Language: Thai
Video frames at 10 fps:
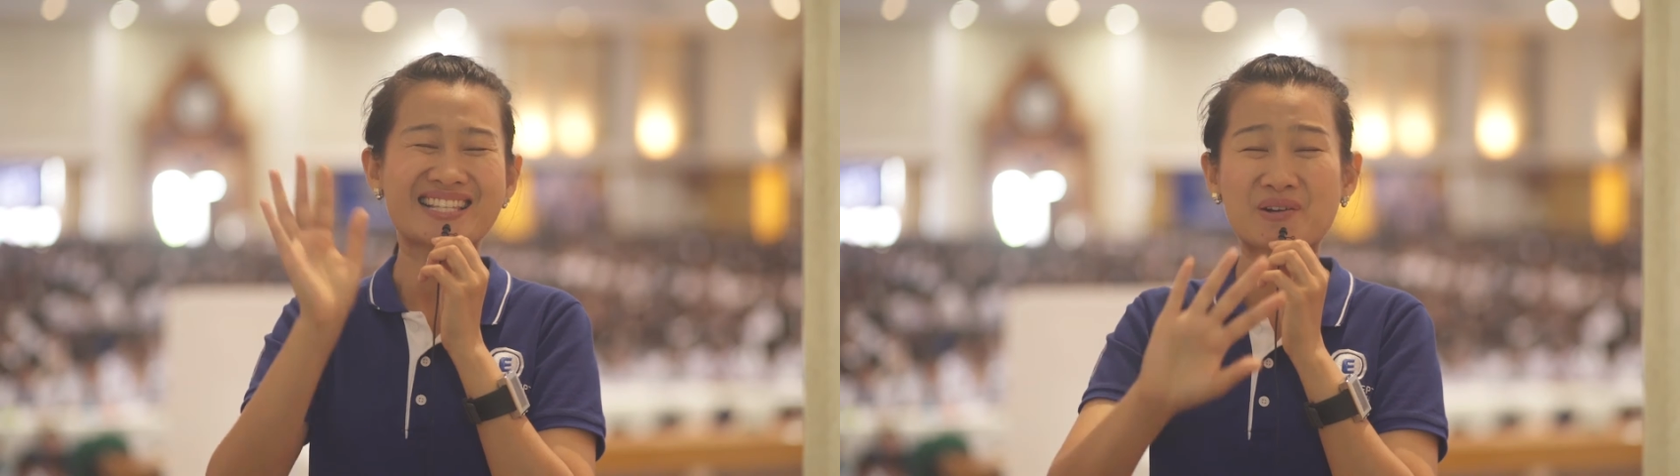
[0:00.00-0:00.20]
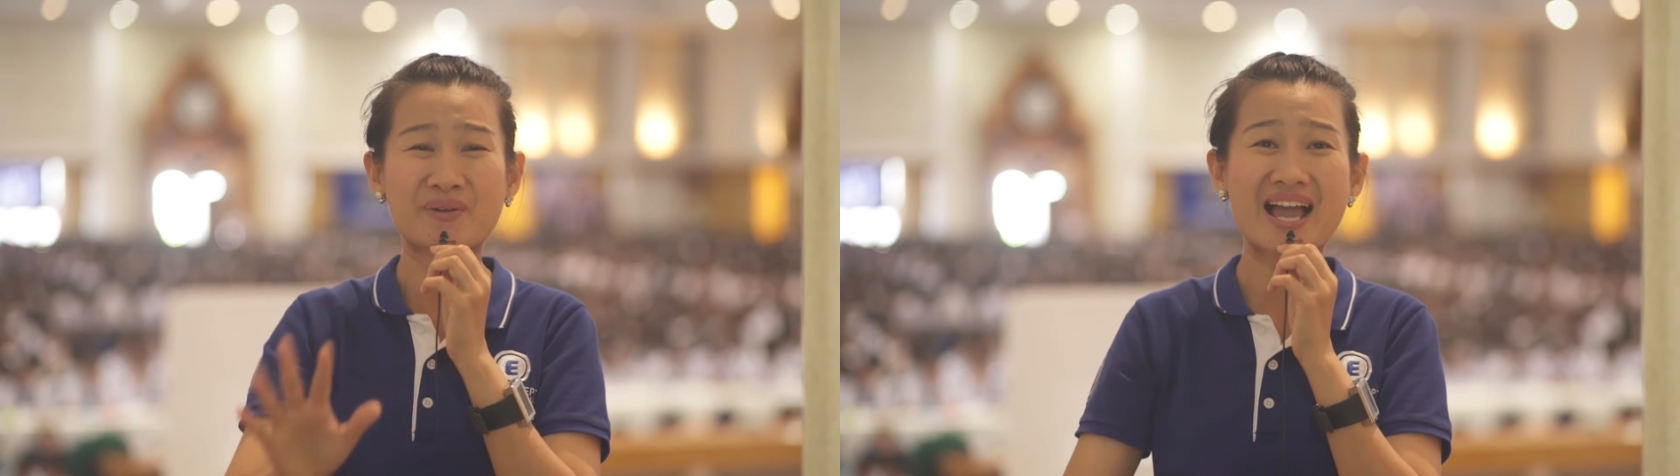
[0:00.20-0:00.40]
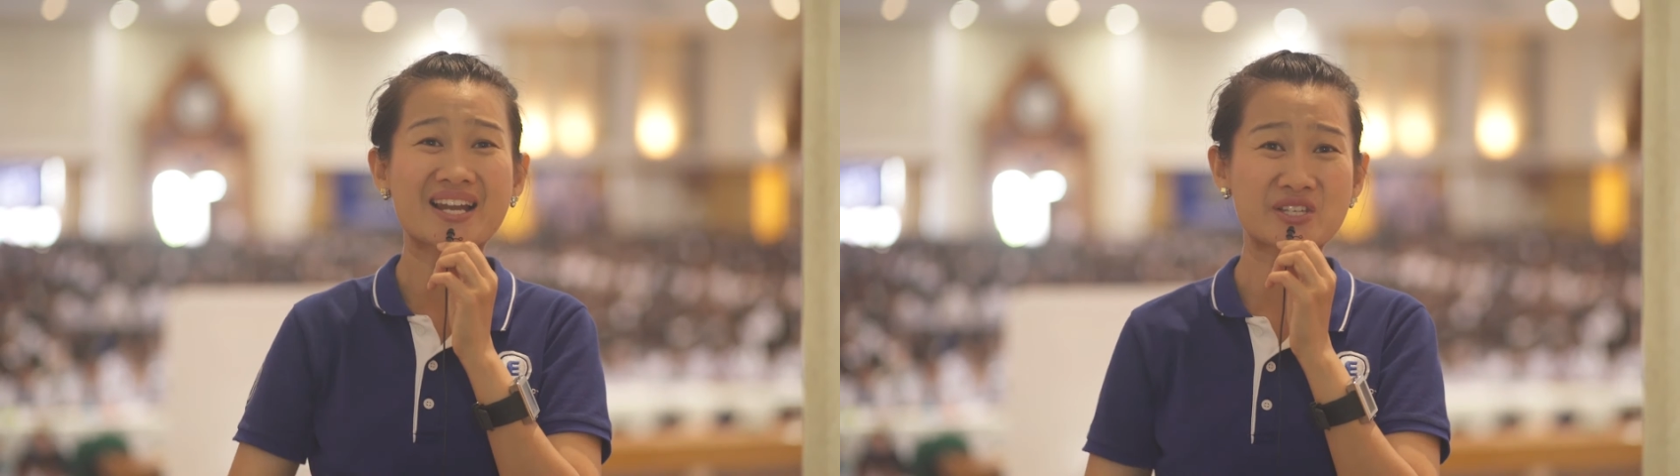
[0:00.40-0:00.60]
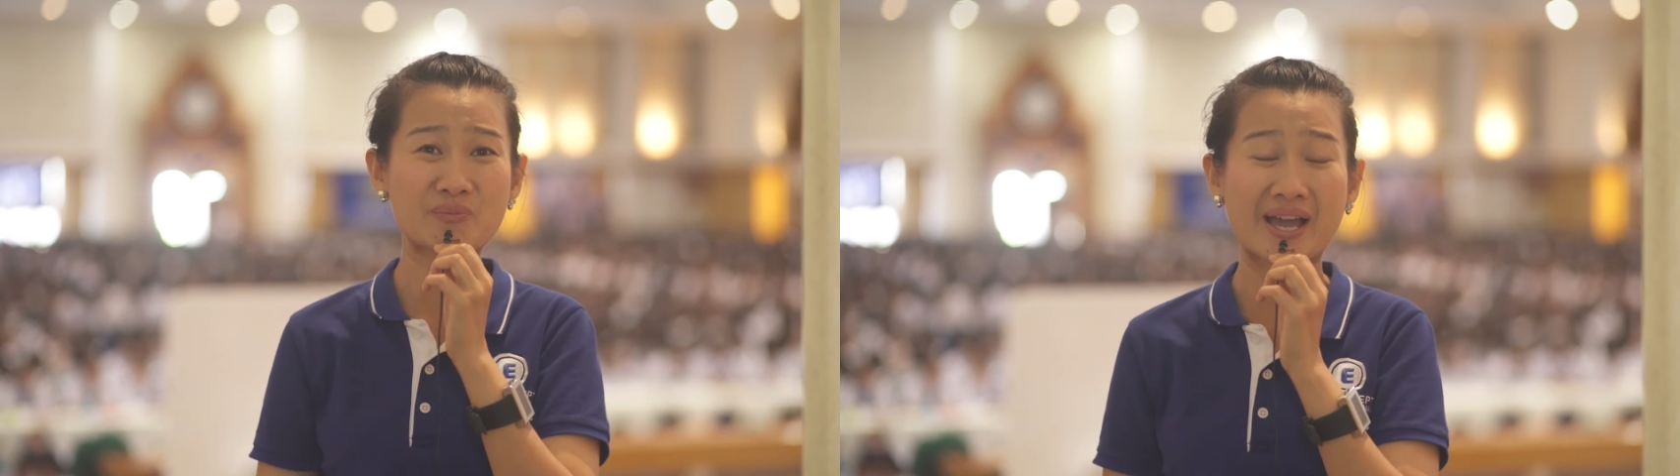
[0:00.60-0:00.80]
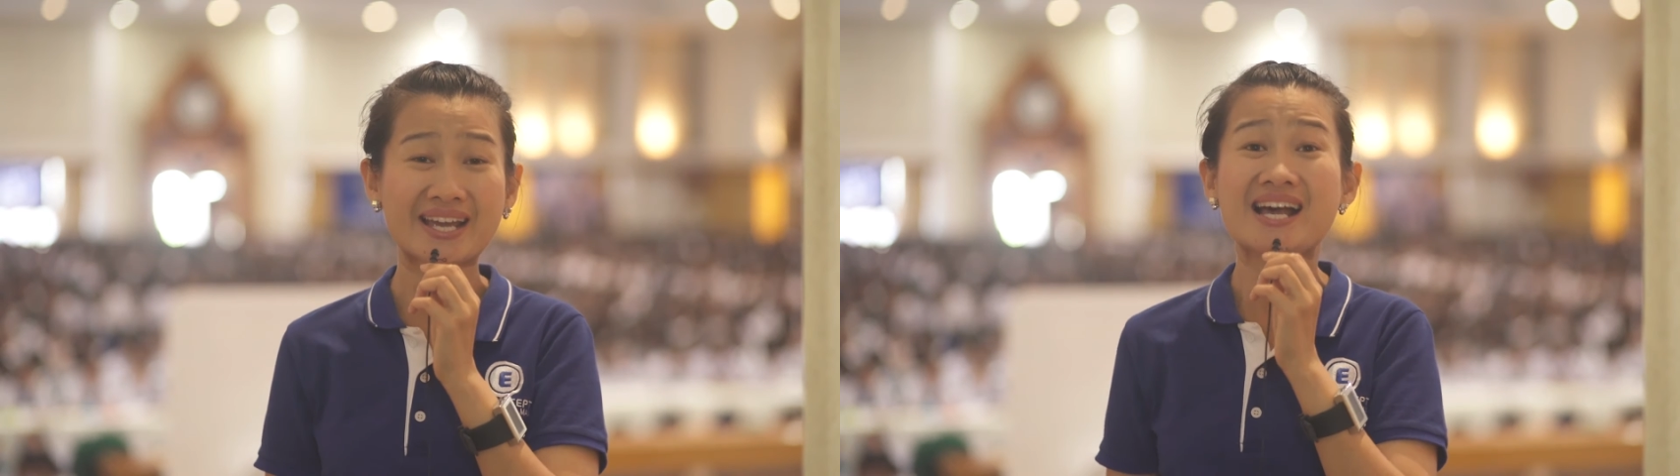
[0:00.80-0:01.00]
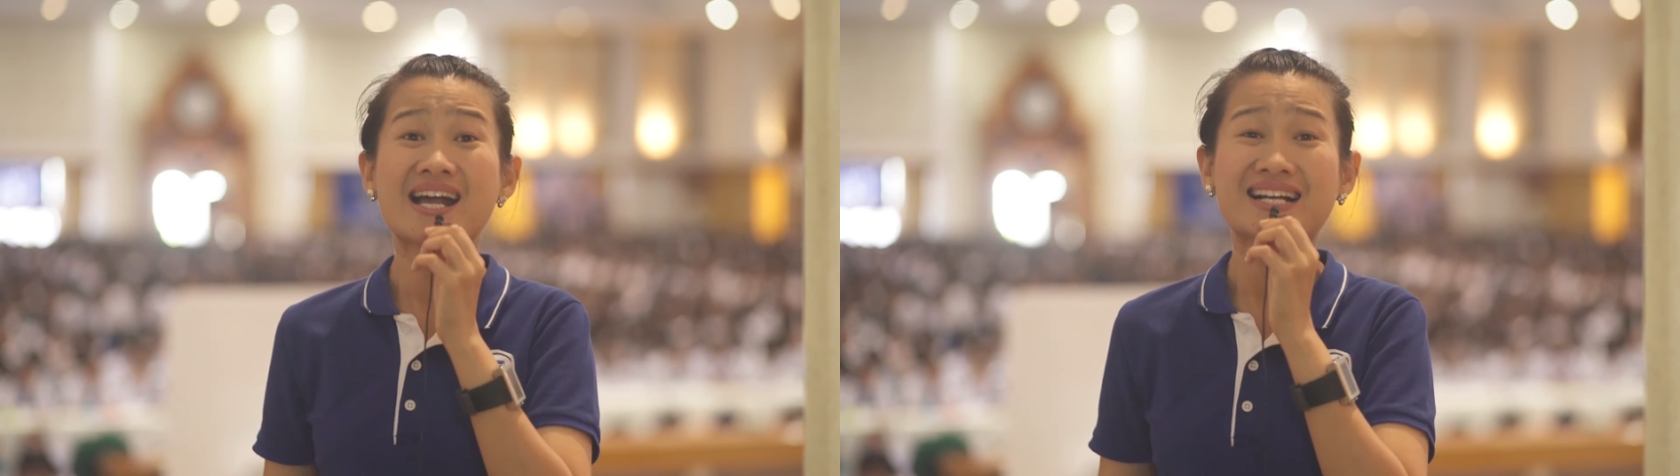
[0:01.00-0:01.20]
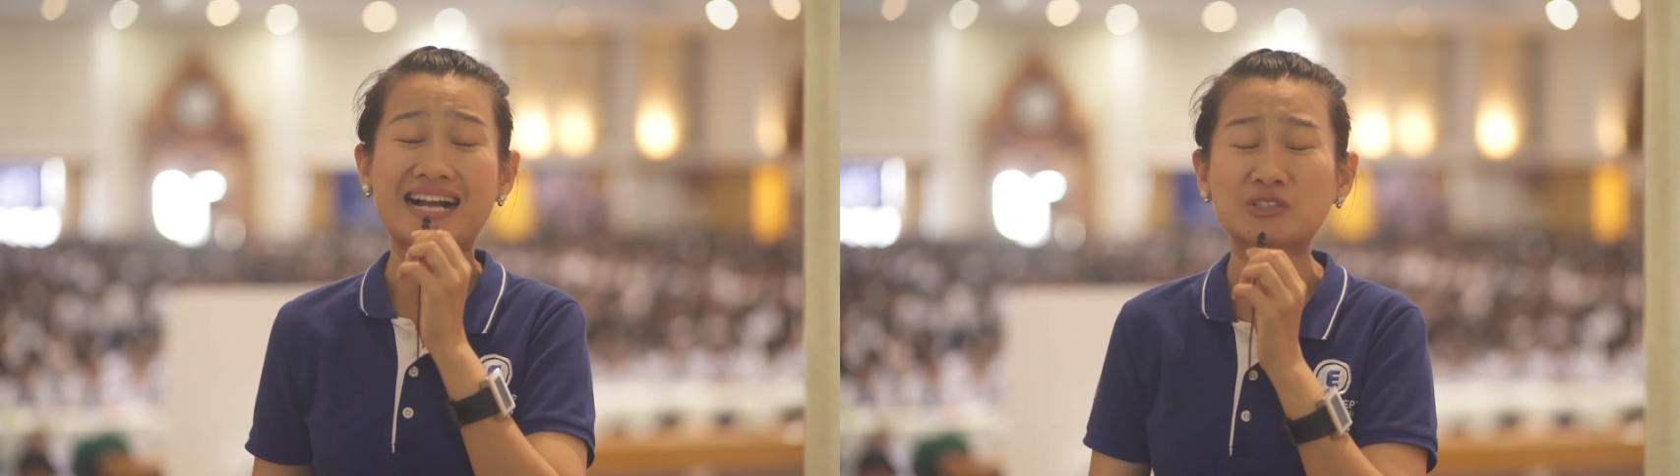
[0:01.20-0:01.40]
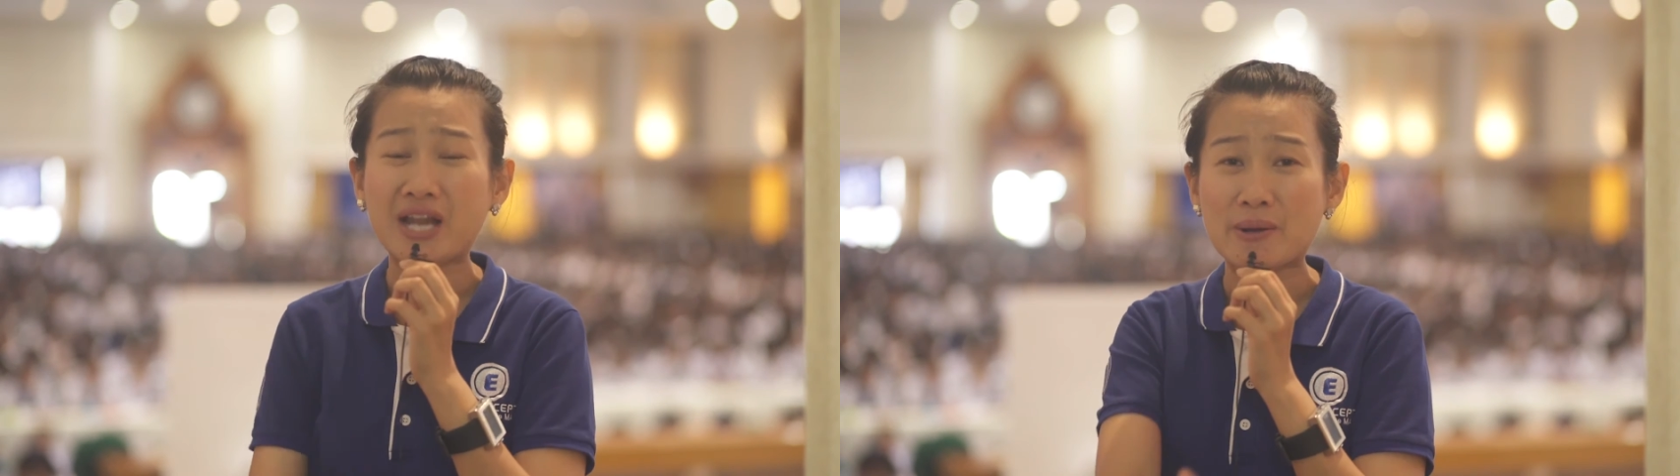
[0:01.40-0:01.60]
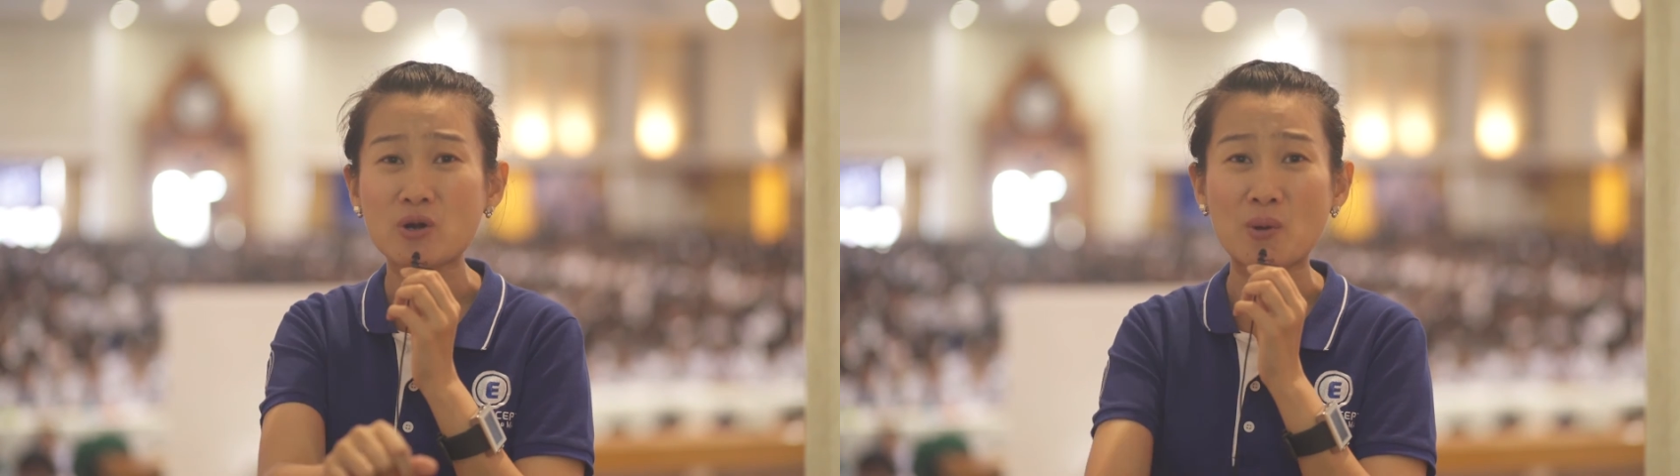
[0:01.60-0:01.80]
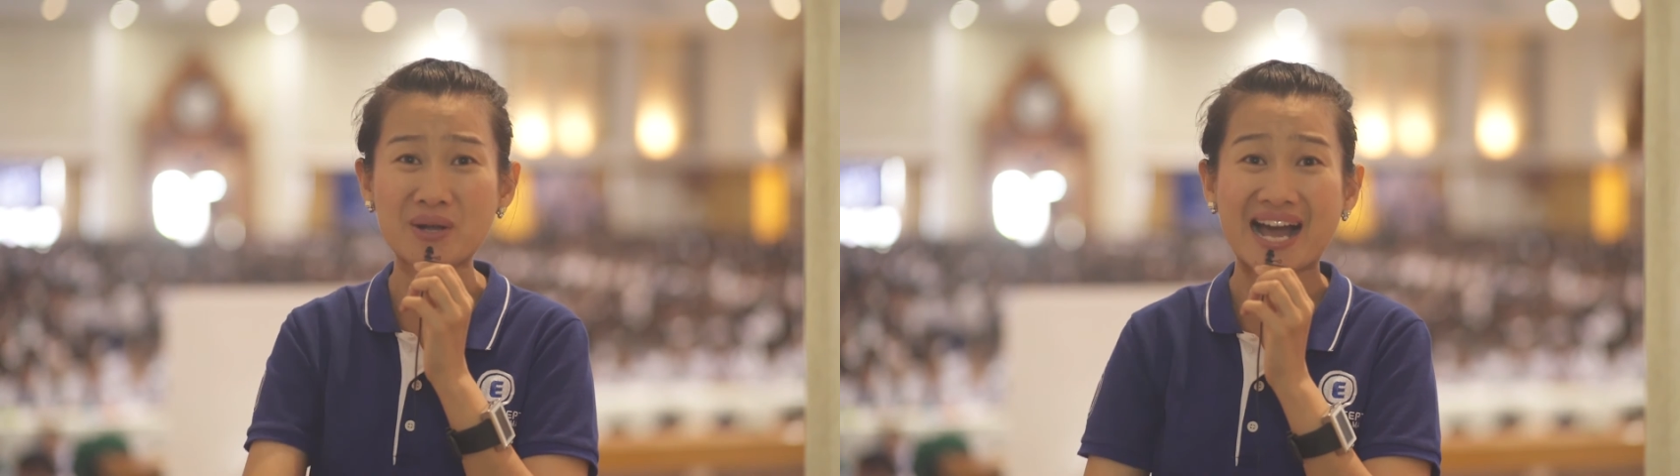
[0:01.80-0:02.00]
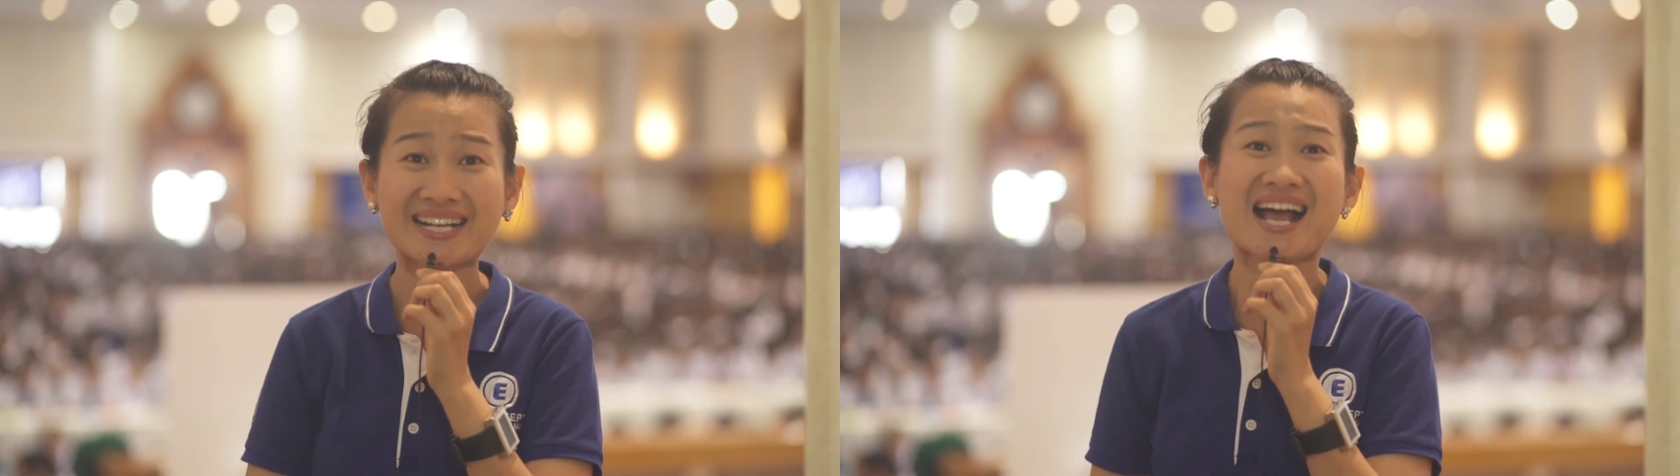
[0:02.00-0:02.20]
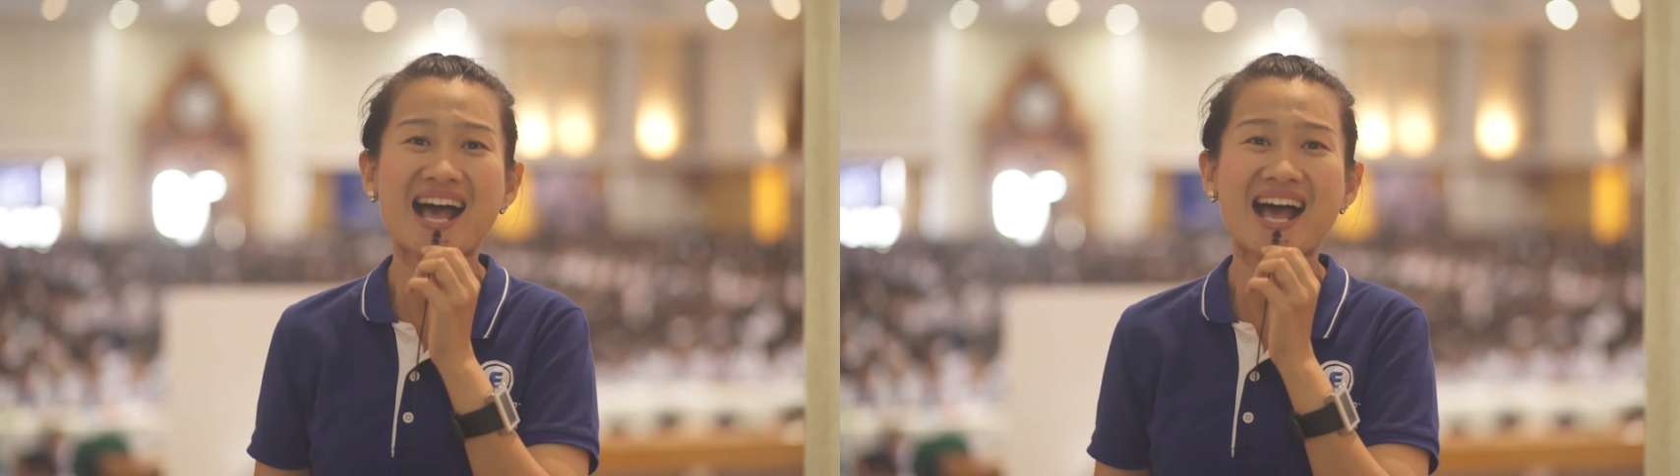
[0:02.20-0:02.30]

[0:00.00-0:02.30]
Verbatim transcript: จำไม่ยากเลยใช่ไหม ครั้งสุดท้ายพร้อมกัน